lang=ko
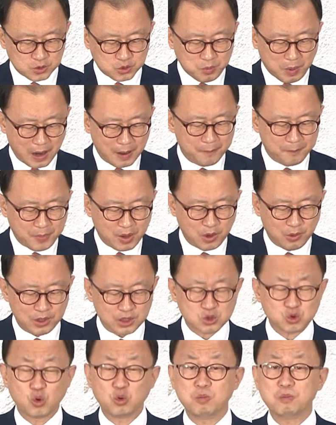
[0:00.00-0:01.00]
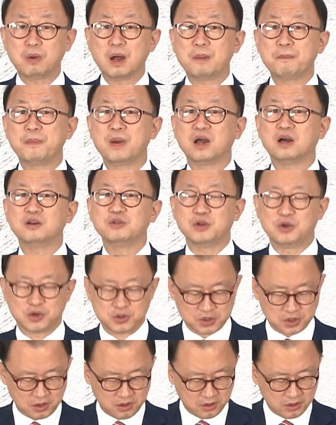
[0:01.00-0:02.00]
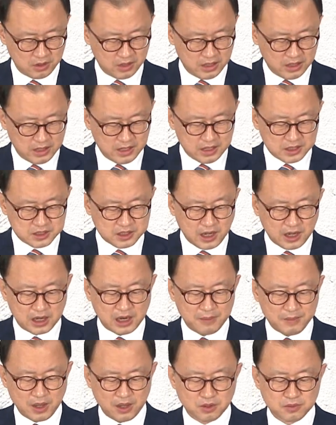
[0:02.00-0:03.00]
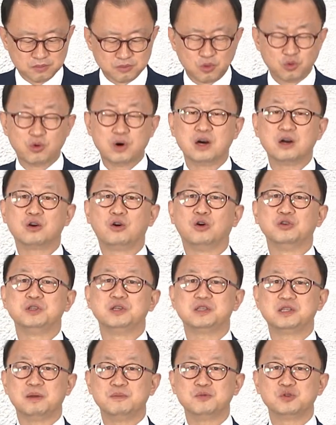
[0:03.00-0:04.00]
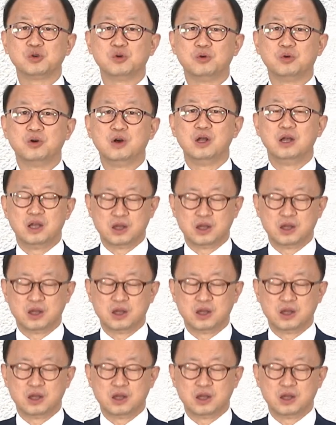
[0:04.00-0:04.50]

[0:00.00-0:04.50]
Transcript: 방패와 손방패가 되어서 사람의 음모와 거짓 참소